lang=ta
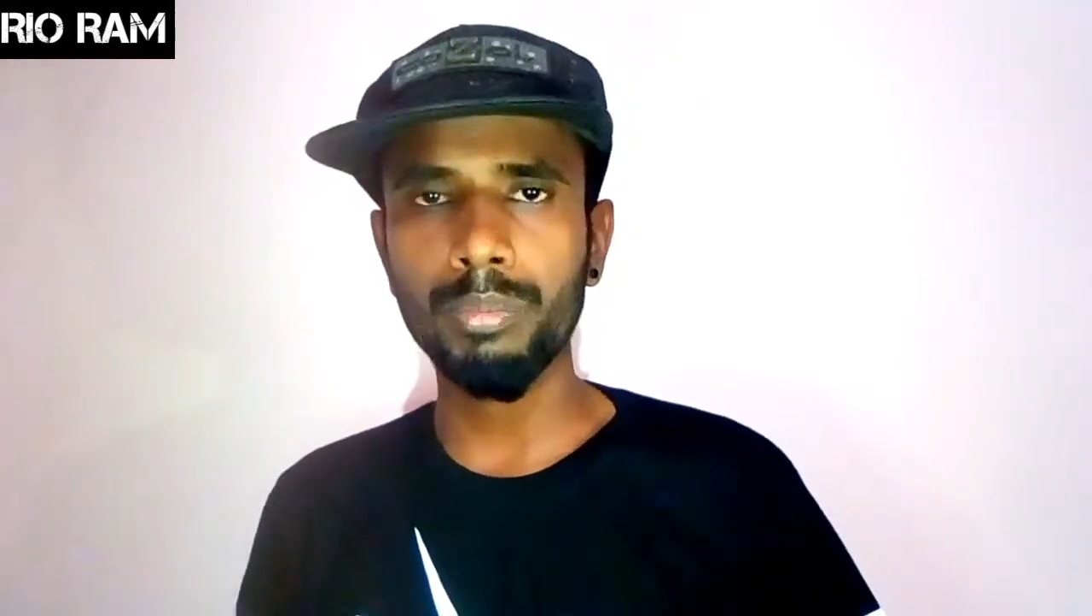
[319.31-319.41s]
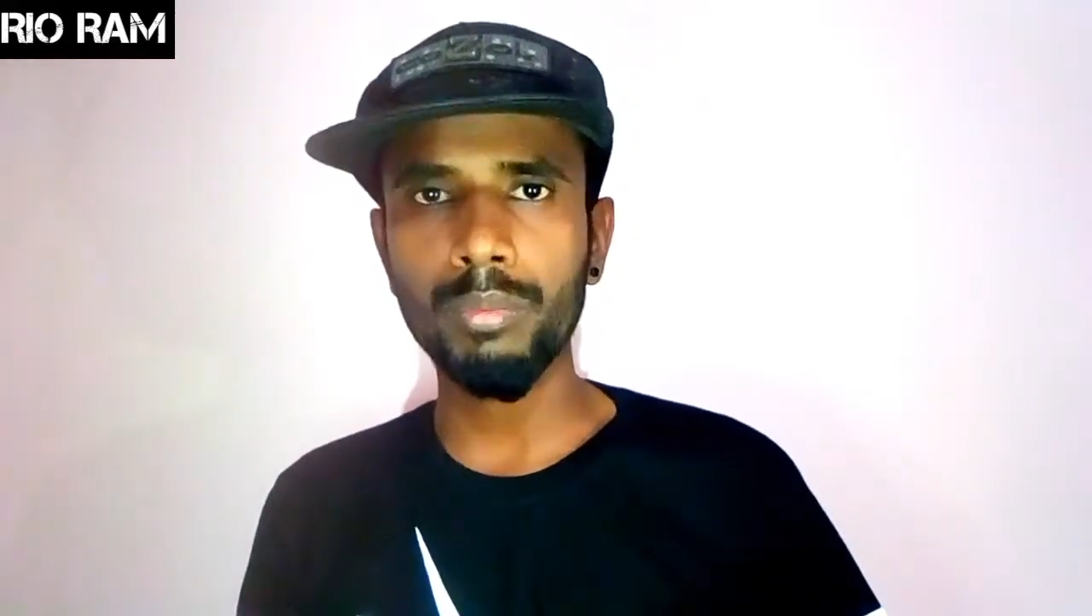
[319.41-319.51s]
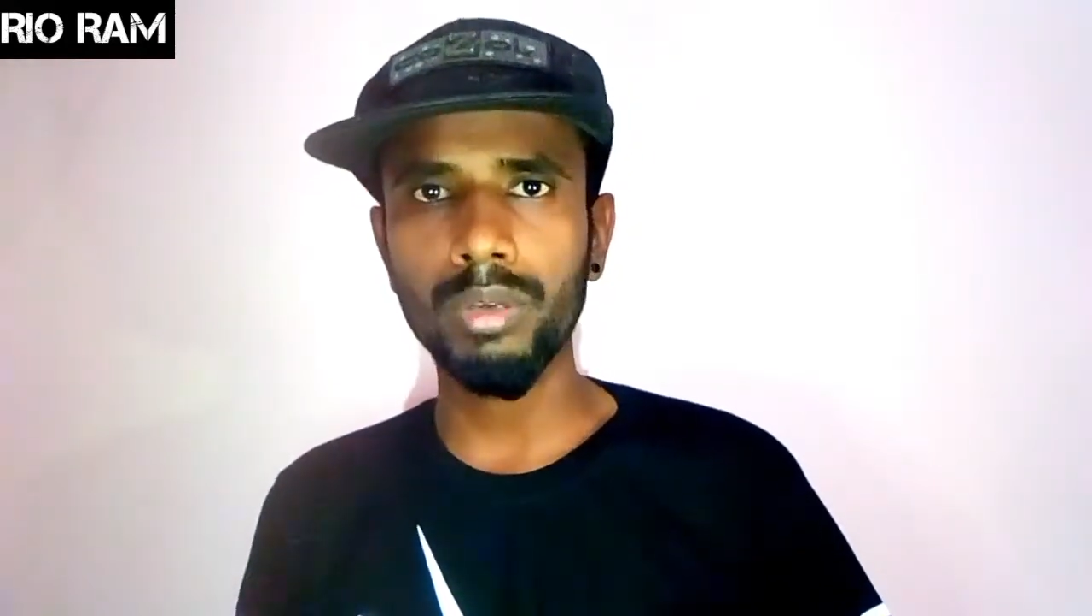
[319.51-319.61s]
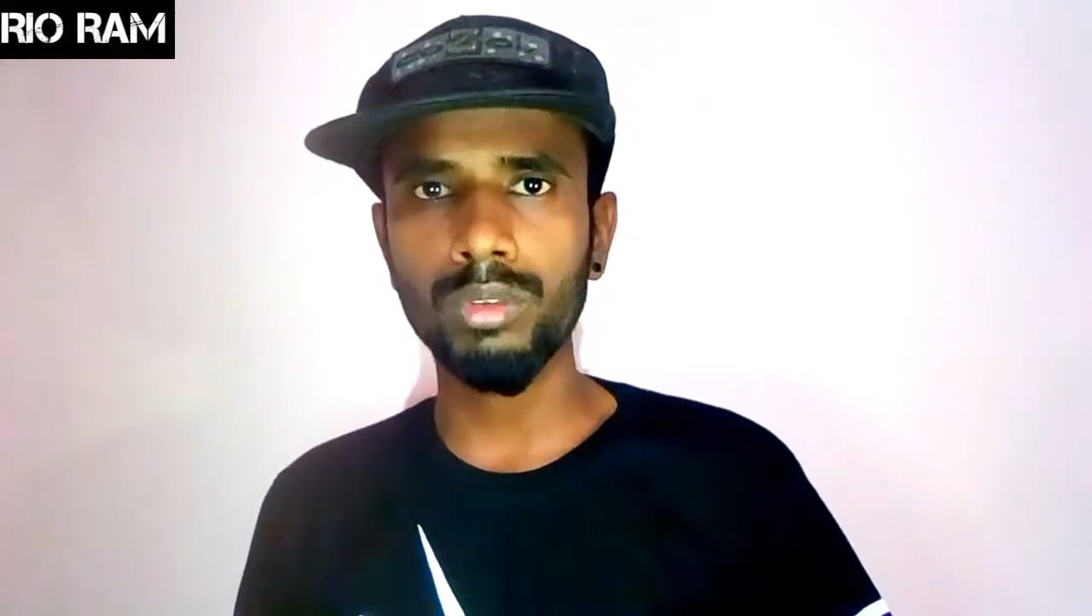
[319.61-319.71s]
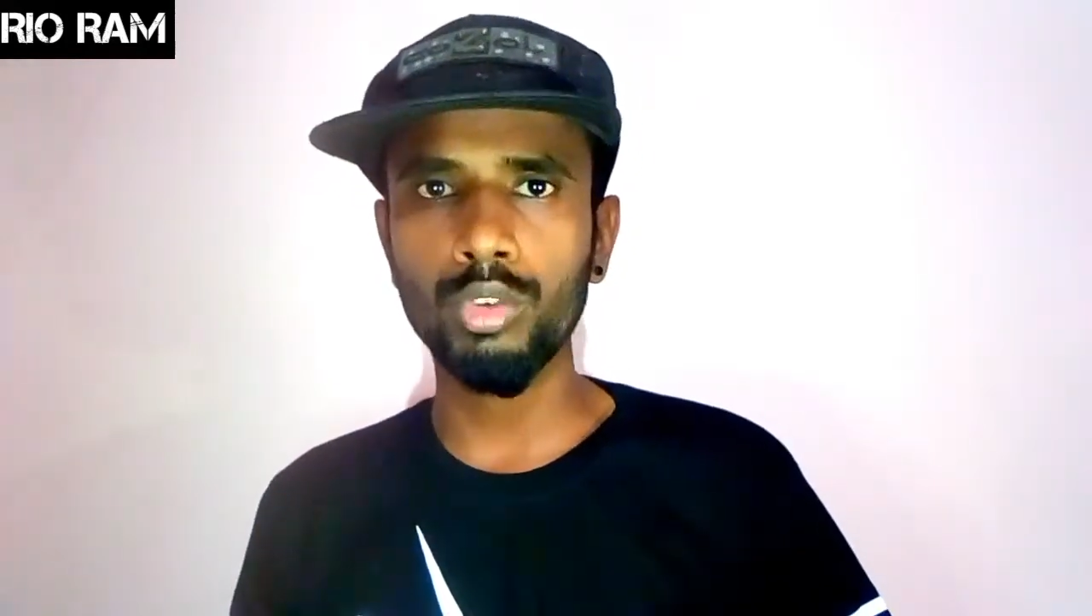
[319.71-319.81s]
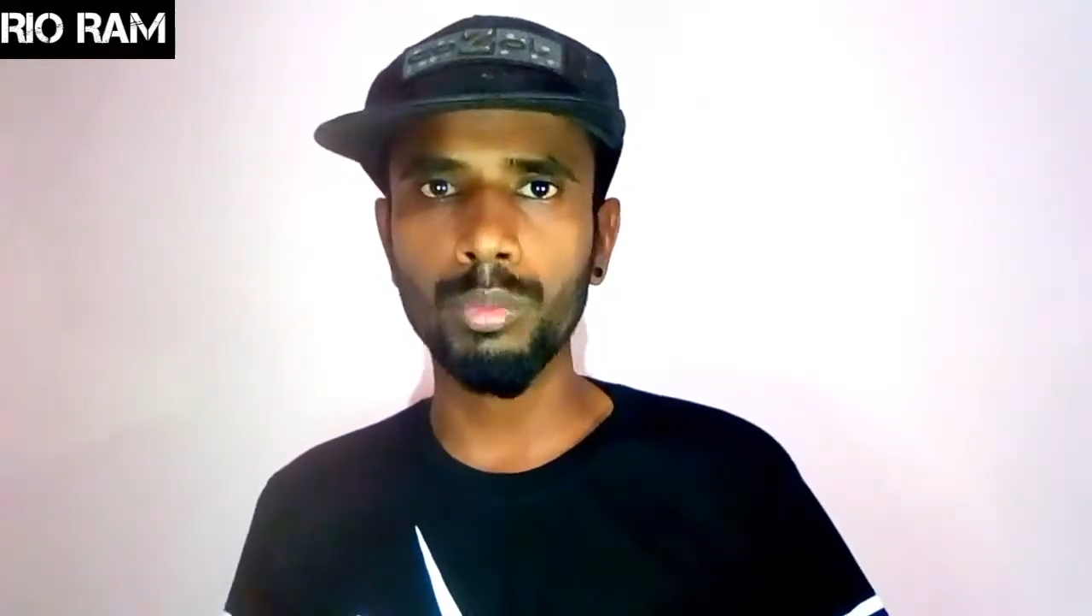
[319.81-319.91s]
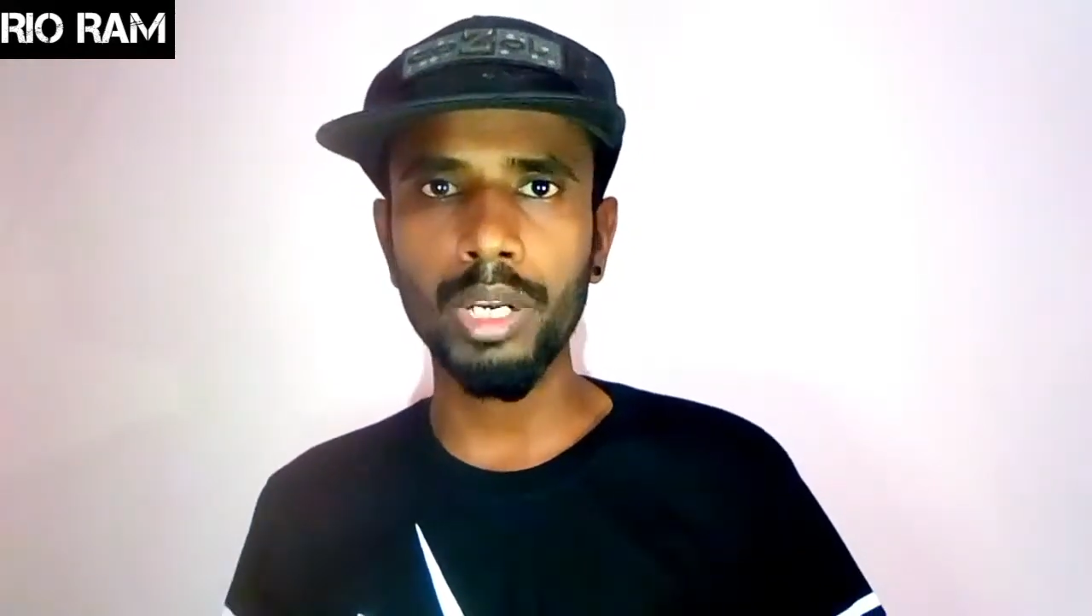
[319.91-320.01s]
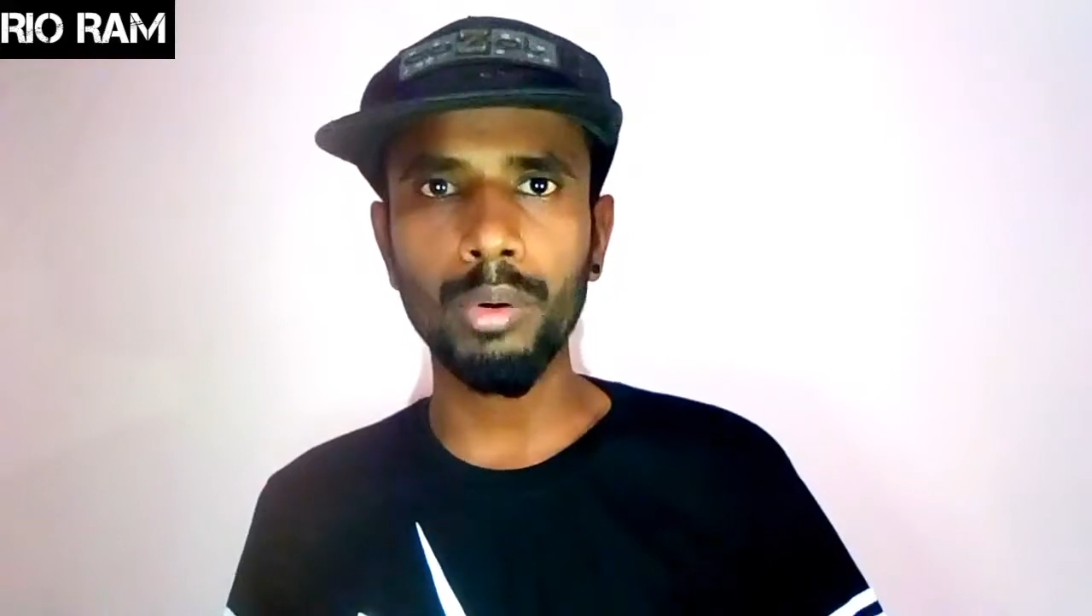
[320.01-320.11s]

இப்போவுமே வந்து குமரி